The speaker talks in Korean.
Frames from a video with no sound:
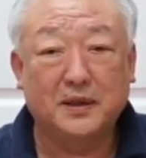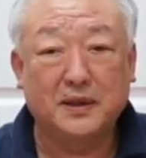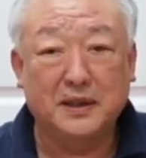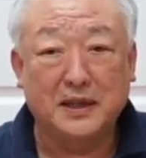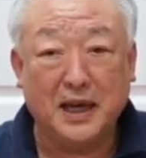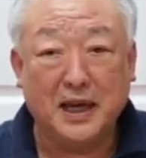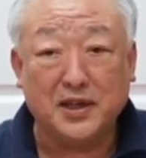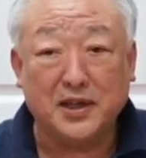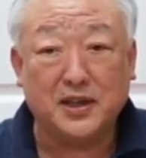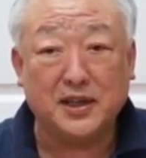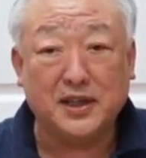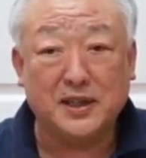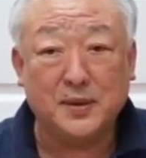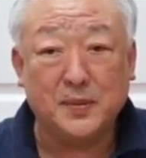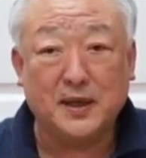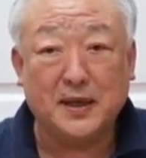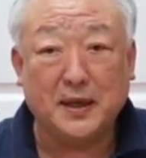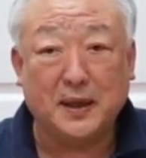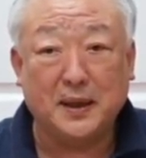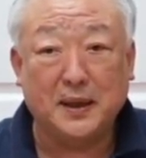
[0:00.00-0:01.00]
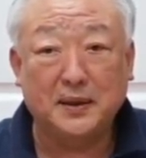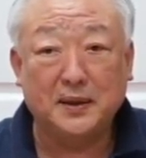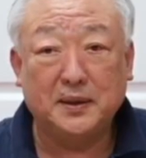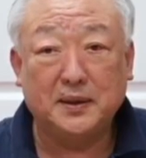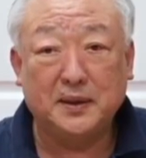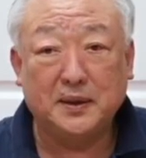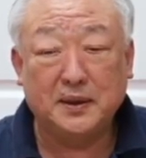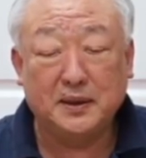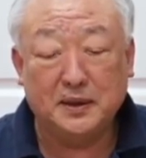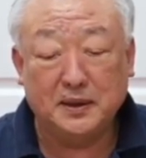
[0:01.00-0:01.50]
이해하시겠습니까?
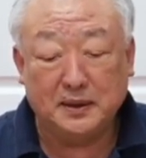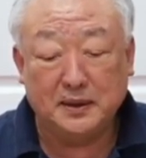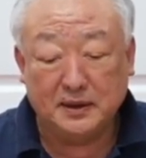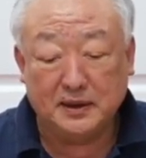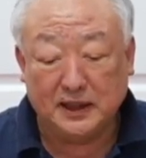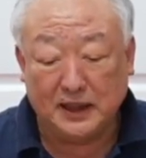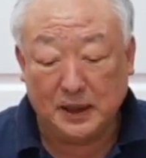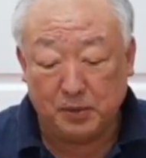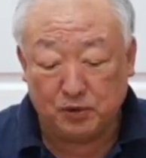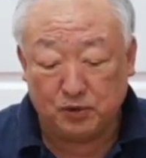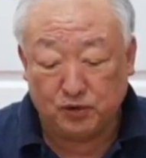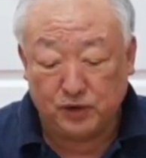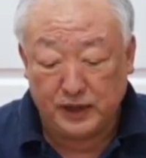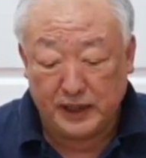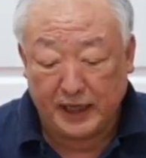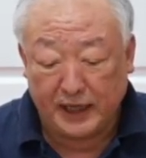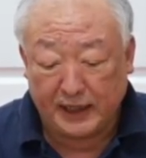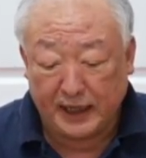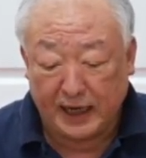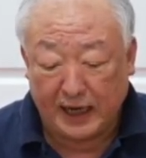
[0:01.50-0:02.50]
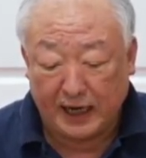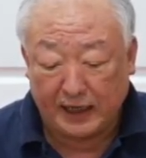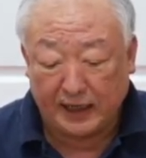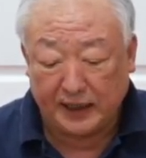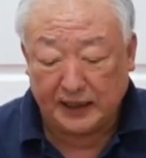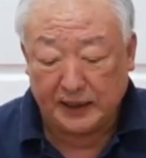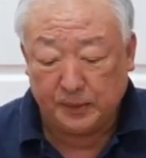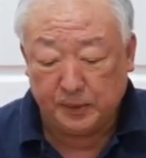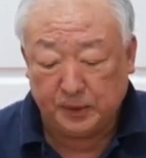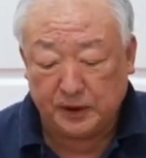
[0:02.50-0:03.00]
그러면 우리에게
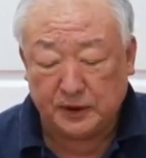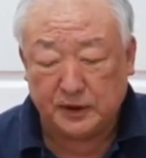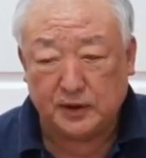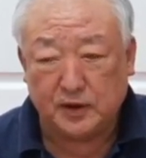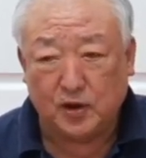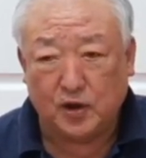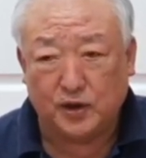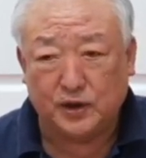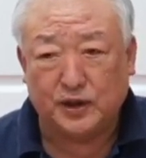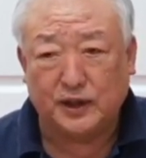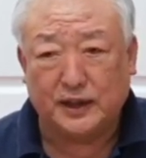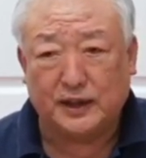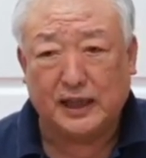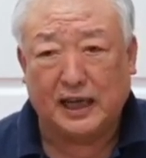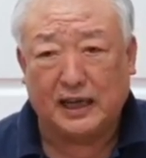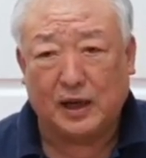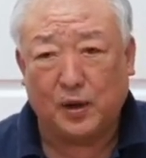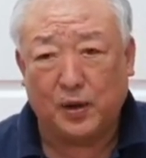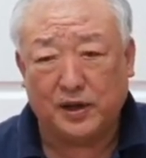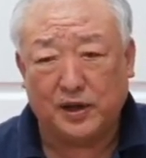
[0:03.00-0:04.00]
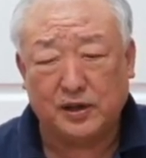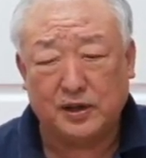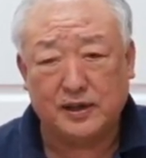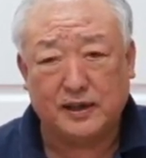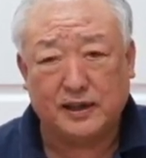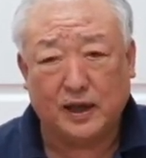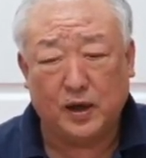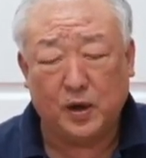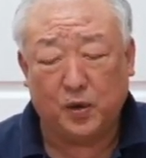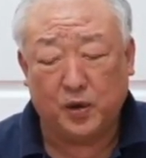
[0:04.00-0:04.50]
하나님은 어떻게 하라고
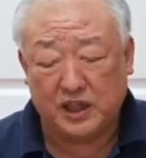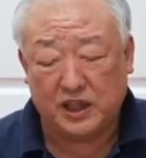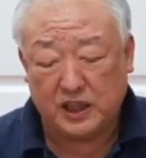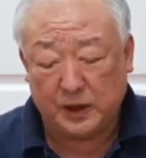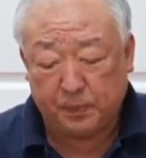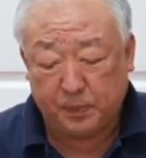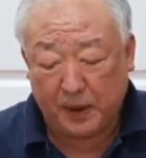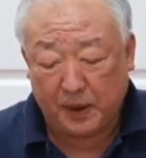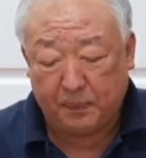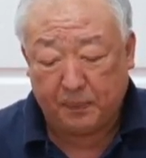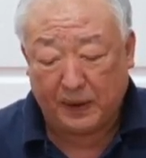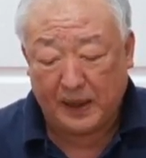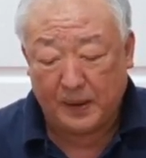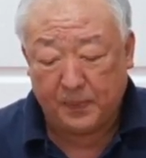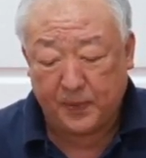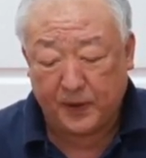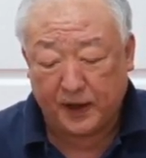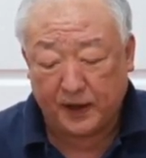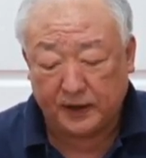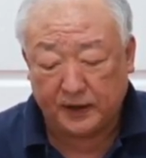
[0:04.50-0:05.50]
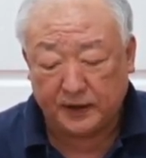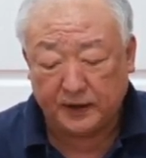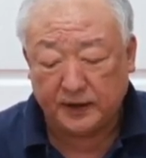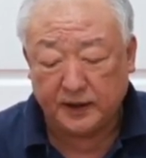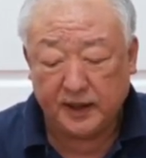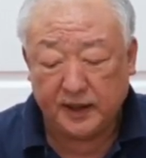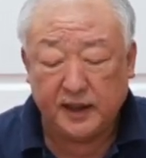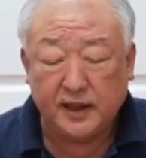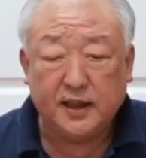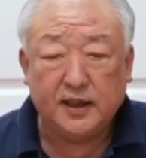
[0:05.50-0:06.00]
하셨을까요? 시편 8편
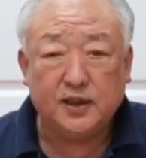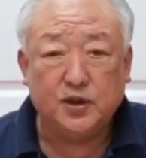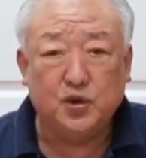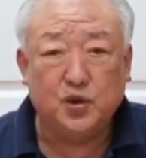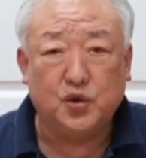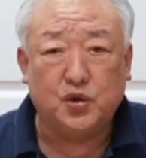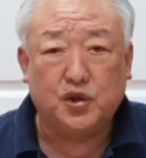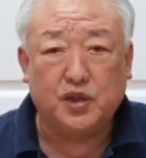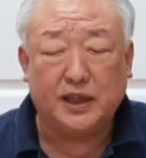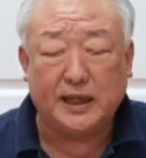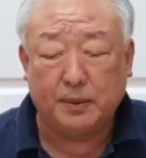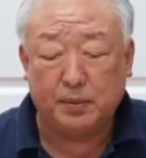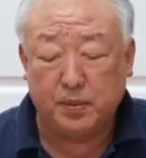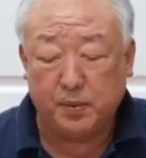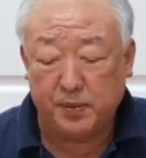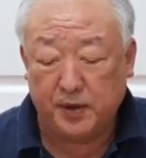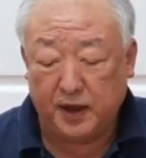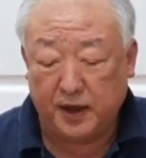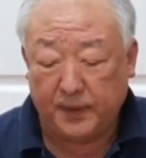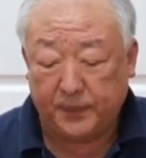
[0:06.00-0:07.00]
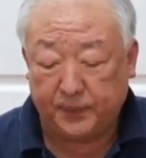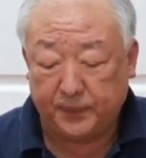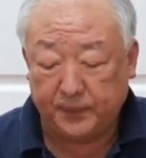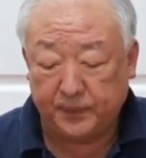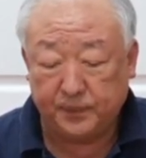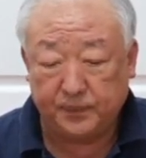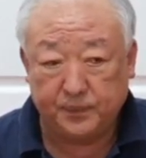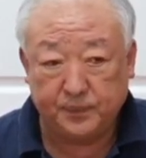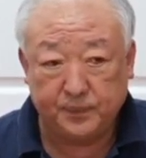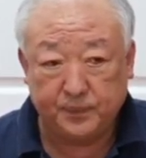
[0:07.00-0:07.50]
6절에 보면
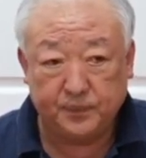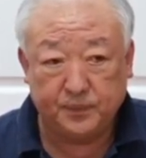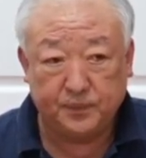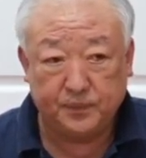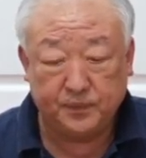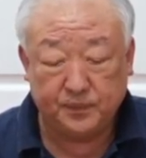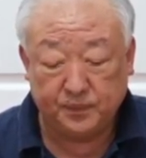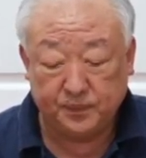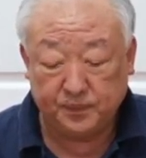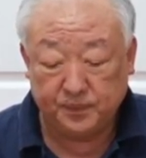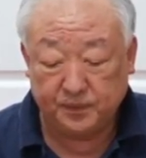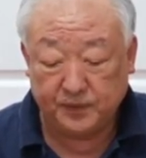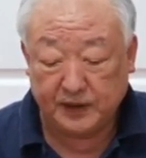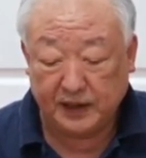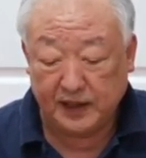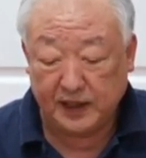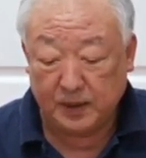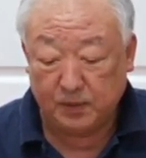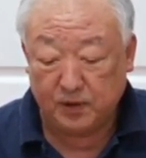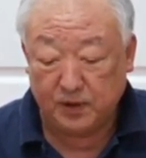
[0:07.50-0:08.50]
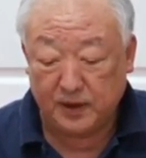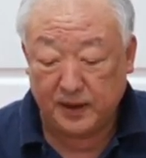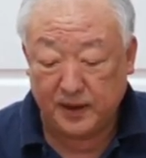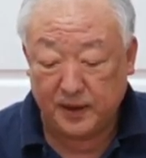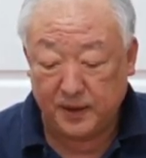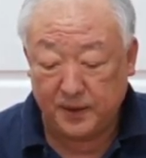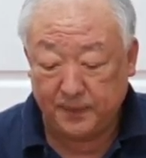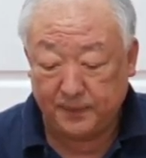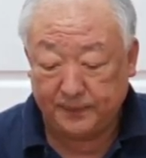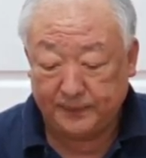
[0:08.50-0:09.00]
자
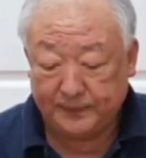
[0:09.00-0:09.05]
읽어볼까요?